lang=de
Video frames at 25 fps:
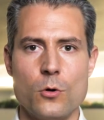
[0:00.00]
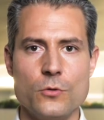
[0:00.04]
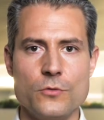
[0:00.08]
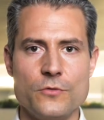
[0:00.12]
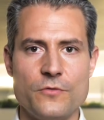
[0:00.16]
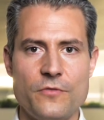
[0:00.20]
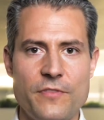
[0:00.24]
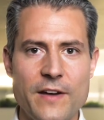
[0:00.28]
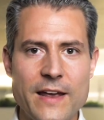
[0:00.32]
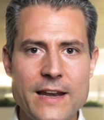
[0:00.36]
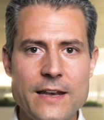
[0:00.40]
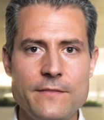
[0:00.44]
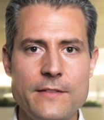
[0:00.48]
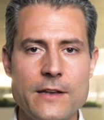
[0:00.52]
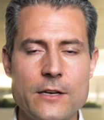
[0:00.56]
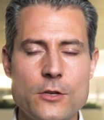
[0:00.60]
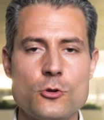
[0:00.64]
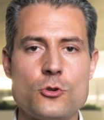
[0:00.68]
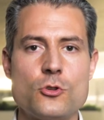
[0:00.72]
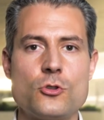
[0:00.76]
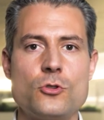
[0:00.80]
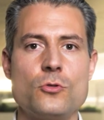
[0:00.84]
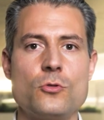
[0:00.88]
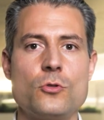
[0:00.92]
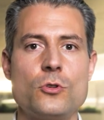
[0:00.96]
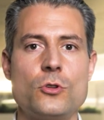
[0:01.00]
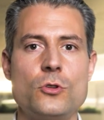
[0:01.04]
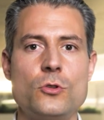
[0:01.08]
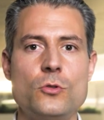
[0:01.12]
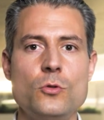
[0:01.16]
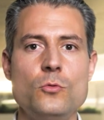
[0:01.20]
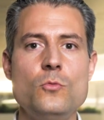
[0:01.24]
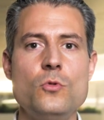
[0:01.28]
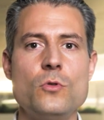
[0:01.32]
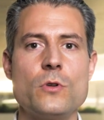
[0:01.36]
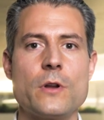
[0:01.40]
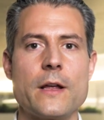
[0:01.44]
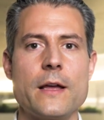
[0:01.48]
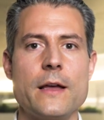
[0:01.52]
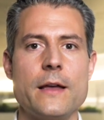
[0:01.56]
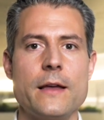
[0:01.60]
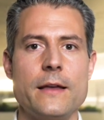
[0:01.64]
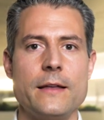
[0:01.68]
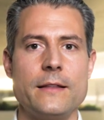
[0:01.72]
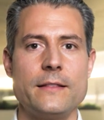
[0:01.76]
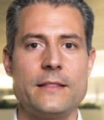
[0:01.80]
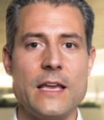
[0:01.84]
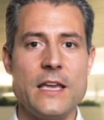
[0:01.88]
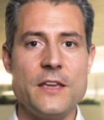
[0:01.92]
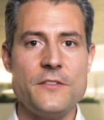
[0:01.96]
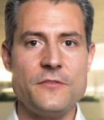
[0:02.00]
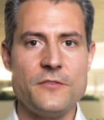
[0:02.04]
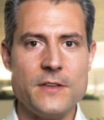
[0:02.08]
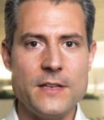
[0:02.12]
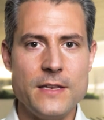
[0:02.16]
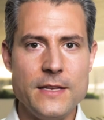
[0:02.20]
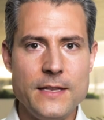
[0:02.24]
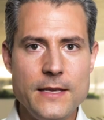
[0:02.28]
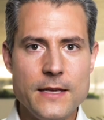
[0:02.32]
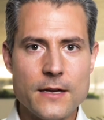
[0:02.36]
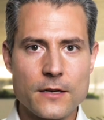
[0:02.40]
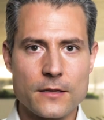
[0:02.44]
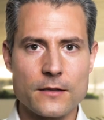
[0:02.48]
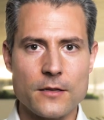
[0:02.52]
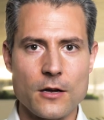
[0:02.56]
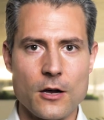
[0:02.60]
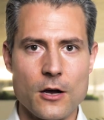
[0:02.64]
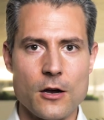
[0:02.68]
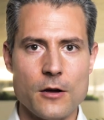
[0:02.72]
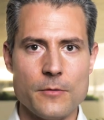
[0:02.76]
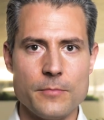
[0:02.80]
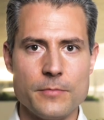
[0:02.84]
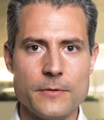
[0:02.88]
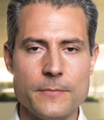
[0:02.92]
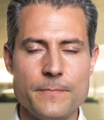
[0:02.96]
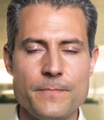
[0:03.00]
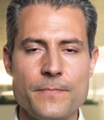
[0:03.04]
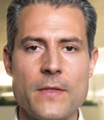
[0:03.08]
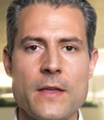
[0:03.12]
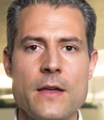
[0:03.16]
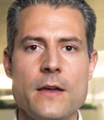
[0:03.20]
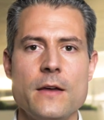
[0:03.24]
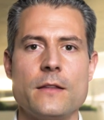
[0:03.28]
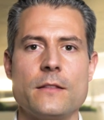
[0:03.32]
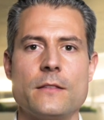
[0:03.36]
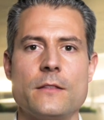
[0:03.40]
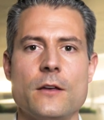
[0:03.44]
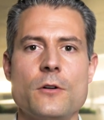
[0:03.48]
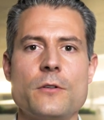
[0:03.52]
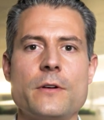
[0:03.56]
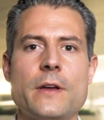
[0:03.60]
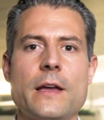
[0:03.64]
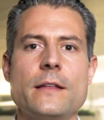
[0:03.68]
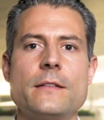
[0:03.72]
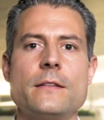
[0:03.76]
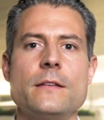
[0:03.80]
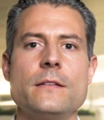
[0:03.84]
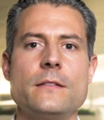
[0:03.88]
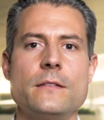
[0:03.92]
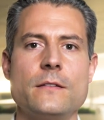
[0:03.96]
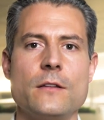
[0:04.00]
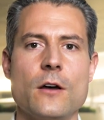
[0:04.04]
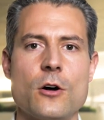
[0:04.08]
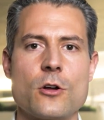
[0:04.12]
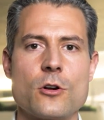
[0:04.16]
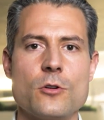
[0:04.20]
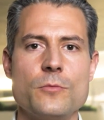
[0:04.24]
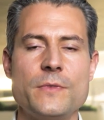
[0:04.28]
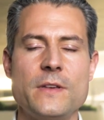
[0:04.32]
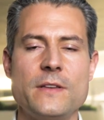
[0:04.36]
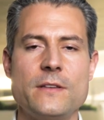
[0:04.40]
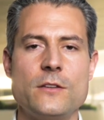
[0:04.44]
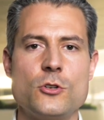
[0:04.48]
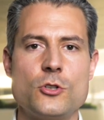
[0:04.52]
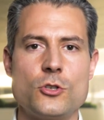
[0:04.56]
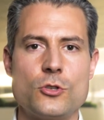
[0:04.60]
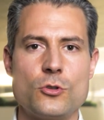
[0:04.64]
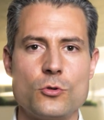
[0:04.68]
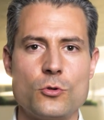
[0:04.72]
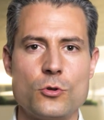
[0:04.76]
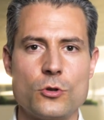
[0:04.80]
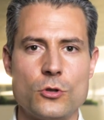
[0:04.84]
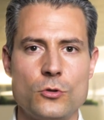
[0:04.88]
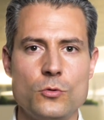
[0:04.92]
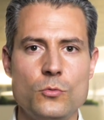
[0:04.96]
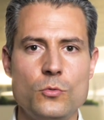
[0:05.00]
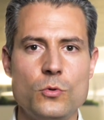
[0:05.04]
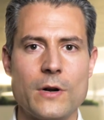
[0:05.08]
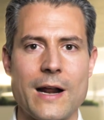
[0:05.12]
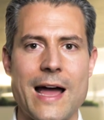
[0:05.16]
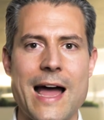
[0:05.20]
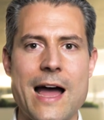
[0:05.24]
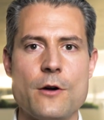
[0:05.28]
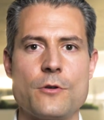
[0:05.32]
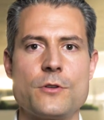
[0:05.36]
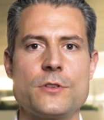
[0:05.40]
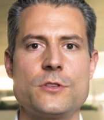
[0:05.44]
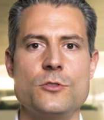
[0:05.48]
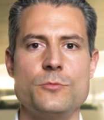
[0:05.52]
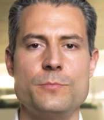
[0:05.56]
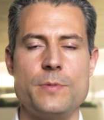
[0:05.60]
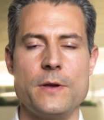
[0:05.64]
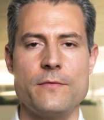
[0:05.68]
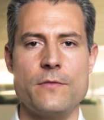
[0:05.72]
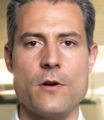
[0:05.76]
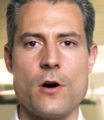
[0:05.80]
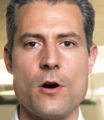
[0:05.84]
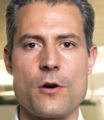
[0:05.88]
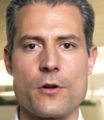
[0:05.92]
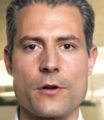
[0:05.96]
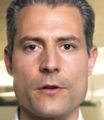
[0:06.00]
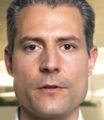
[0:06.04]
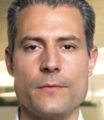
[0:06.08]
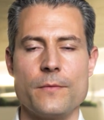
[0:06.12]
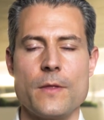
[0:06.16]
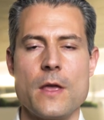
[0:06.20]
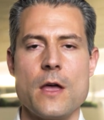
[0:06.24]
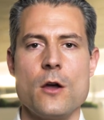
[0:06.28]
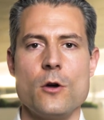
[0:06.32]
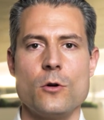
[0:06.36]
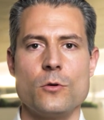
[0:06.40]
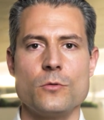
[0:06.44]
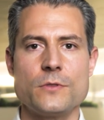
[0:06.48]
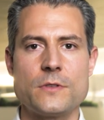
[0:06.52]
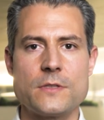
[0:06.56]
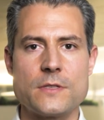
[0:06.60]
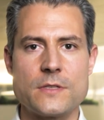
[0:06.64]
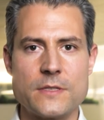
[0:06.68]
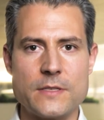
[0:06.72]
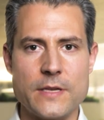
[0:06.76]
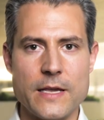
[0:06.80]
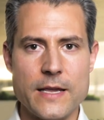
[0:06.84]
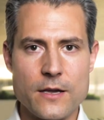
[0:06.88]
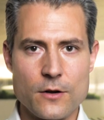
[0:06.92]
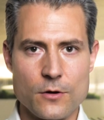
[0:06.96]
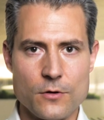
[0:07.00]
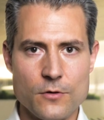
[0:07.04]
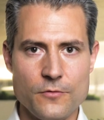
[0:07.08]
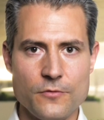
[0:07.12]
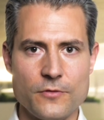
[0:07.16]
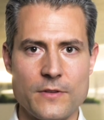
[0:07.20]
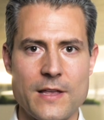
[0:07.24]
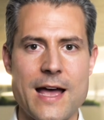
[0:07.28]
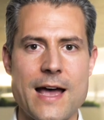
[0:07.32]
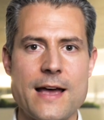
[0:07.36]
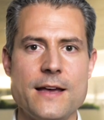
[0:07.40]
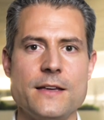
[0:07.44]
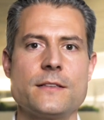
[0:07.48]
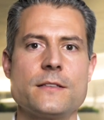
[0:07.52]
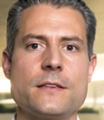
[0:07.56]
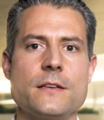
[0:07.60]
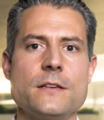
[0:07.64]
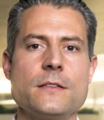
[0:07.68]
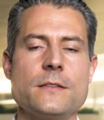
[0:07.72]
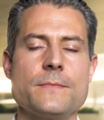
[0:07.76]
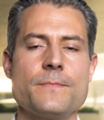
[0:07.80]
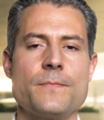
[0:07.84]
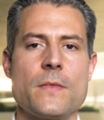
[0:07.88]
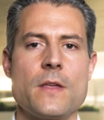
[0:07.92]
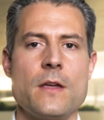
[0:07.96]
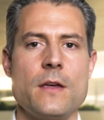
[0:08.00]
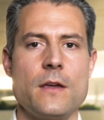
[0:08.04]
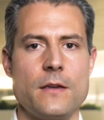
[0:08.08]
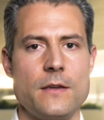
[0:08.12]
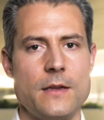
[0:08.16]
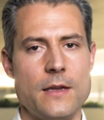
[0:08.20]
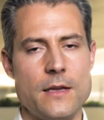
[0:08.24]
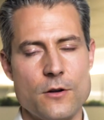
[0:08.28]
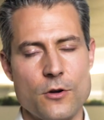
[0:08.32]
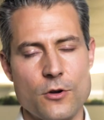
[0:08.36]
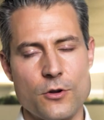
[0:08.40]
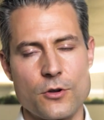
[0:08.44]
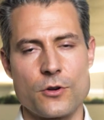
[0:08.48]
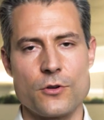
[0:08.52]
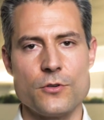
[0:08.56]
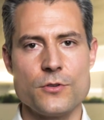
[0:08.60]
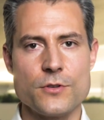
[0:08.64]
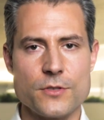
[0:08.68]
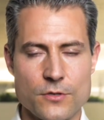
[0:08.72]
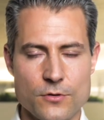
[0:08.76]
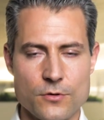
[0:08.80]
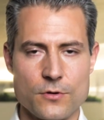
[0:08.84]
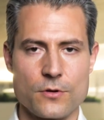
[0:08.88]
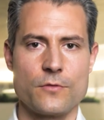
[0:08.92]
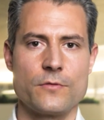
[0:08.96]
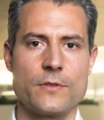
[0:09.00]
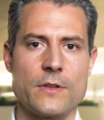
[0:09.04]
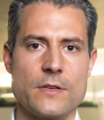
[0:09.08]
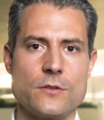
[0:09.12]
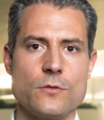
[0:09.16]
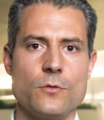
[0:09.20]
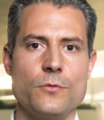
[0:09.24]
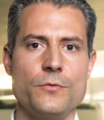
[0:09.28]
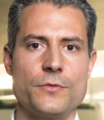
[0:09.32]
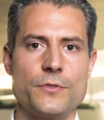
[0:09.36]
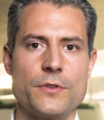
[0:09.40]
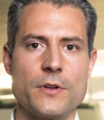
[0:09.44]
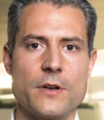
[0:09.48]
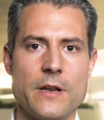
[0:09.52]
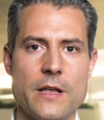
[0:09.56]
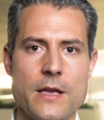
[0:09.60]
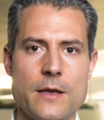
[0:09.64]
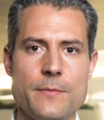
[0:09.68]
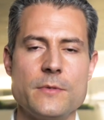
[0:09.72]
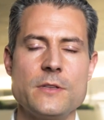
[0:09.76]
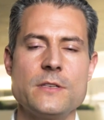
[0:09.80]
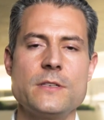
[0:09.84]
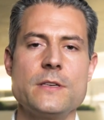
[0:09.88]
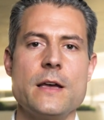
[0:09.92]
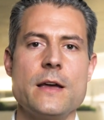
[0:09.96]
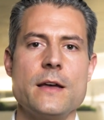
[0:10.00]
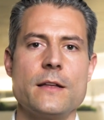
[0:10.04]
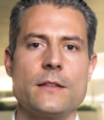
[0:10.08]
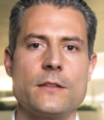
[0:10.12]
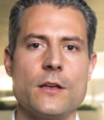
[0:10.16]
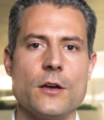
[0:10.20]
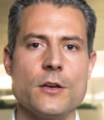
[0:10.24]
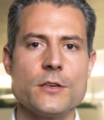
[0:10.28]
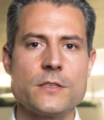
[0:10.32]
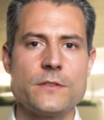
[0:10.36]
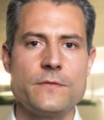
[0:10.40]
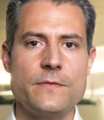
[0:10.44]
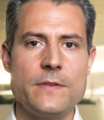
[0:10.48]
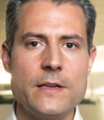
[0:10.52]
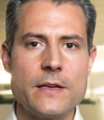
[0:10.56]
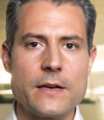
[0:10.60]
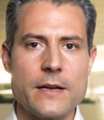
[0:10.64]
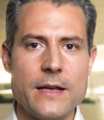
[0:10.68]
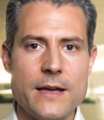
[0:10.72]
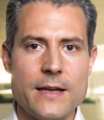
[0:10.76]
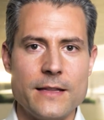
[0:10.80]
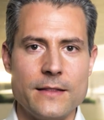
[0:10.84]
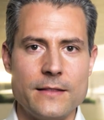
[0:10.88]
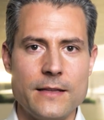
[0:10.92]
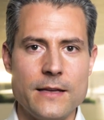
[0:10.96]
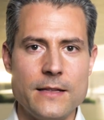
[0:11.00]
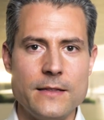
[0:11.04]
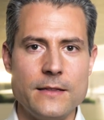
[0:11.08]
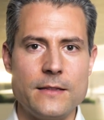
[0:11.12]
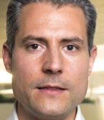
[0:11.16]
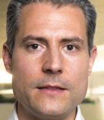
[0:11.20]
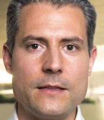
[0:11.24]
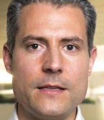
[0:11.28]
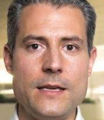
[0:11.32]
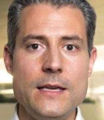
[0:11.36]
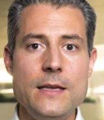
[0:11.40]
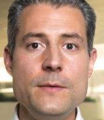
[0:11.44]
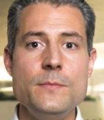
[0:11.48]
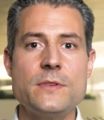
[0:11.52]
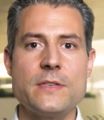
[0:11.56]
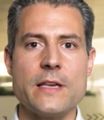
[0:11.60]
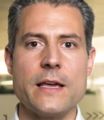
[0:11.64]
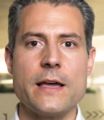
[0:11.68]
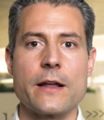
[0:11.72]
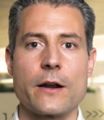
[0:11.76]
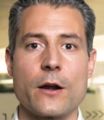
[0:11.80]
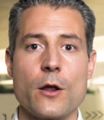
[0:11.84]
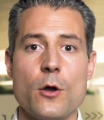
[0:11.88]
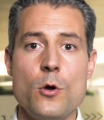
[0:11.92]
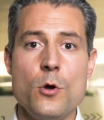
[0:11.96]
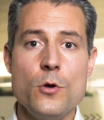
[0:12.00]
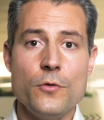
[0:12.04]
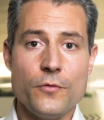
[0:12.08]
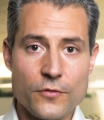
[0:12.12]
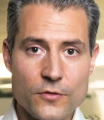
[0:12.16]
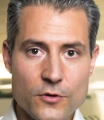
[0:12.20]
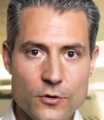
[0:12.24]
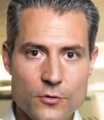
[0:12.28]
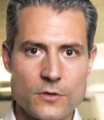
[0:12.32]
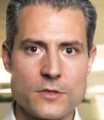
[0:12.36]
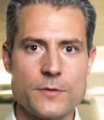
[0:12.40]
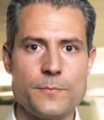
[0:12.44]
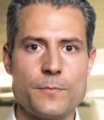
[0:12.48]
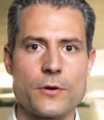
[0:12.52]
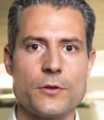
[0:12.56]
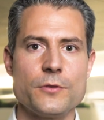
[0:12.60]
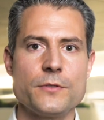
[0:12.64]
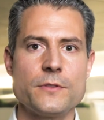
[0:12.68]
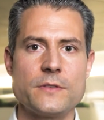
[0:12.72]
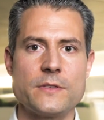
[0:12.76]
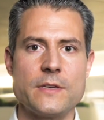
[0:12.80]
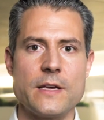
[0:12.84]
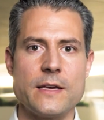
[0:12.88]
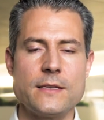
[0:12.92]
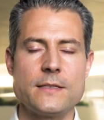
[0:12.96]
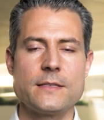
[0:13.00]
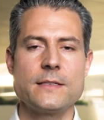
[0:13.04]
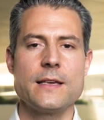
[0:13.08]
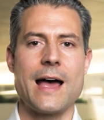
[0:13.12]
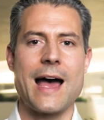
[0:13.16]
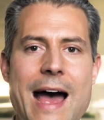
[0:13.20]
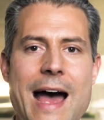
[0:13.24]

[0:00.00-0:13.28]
Und wenn wir die Struktur definiert haben, dann geht es darum, diese Struktur auch zu bewahren. Und sehr oft heißt das, je nach Größenordnung des Unternehmens, dass wir den Teams-Eröffnungsprozess